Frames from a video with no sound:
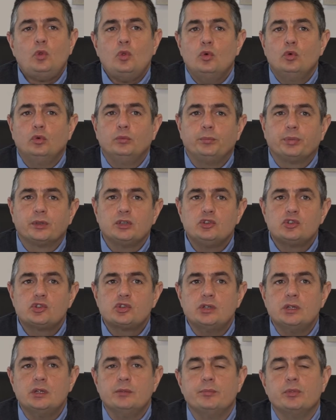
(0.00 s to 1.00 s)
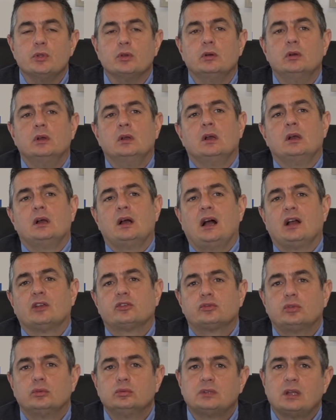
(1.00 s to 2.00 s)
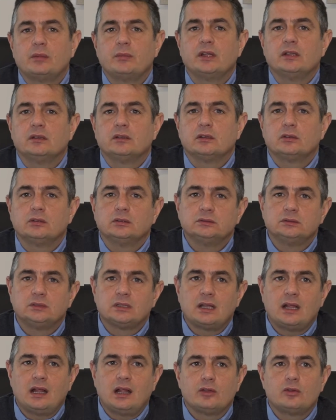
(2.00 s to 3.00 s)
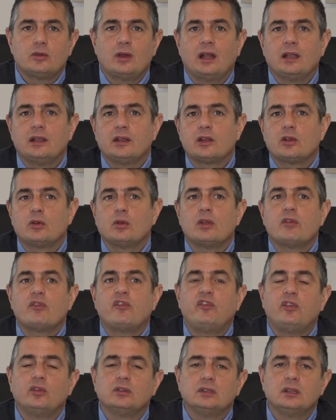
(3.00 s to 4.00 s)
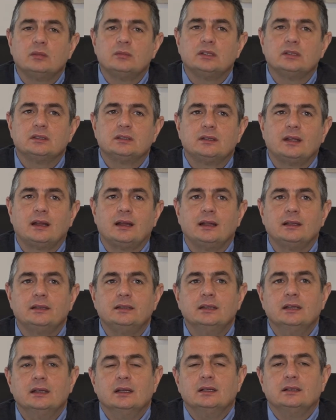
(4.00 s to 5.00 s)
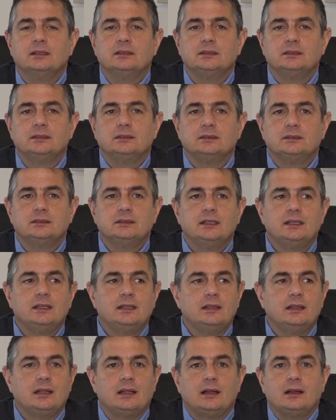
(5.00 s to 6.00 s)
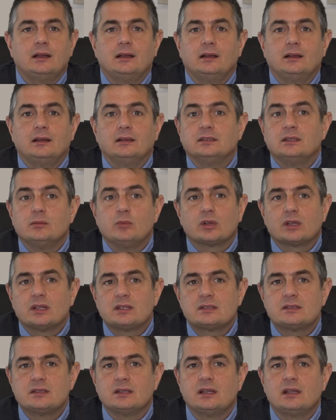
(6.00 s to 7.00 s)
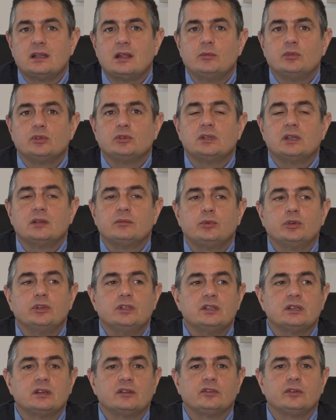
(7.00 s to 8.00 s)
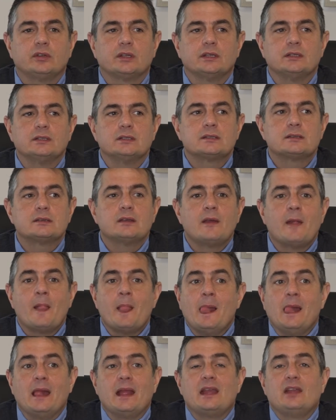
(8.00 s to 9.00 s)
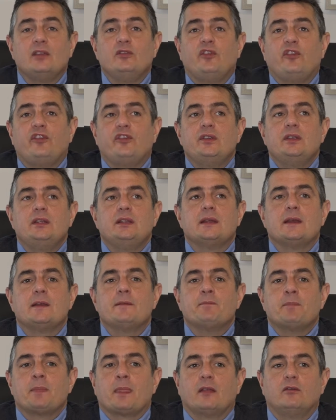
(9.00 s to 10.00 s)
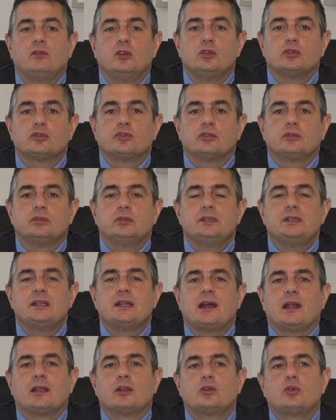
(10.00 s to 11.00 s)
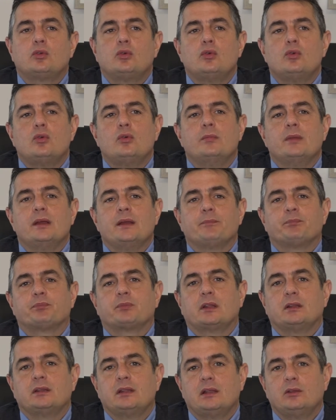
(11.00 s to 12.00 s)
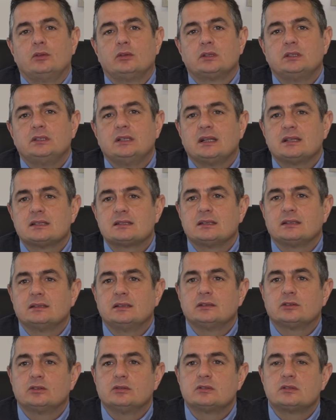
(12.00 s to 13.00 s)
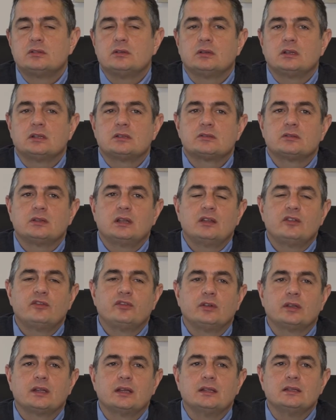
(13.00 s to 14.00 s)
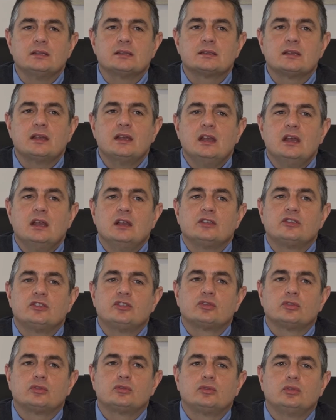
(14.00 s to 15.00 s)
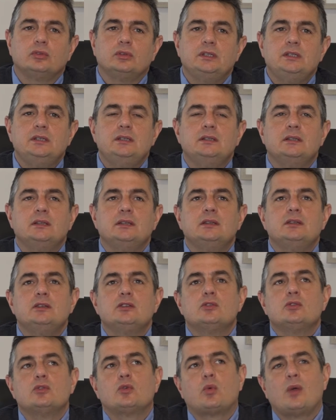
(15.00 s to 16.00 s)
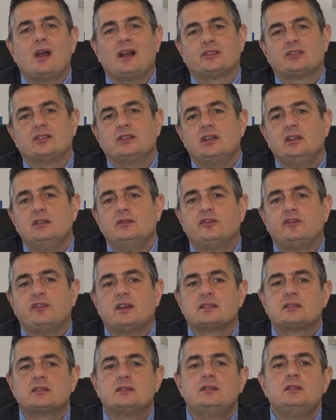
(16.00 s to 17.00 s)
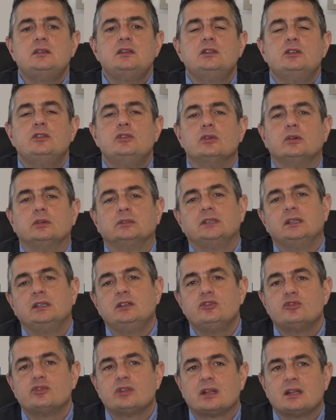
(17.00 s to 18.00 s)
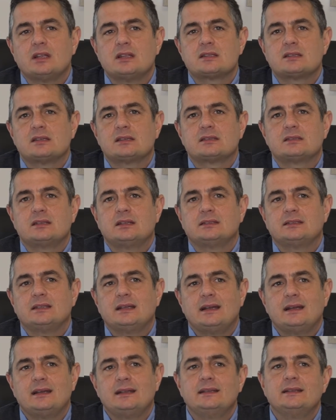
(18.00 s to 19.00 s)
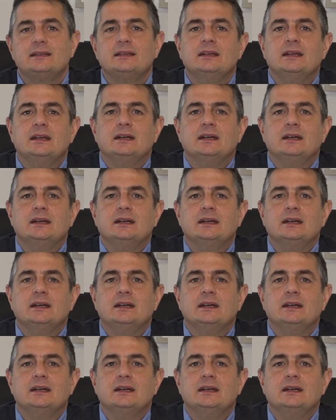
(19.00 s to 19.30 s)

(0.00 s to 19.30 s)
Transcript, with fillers: un principio assolutamente contrario alle regole fondamentali eh, della democrazia nell'ambito della politica forense. E infine voglio sottolineare come nell'ordinanza del Consiglio nazionale forense si sottolinei quasi il fastidio dell'ingerenza statale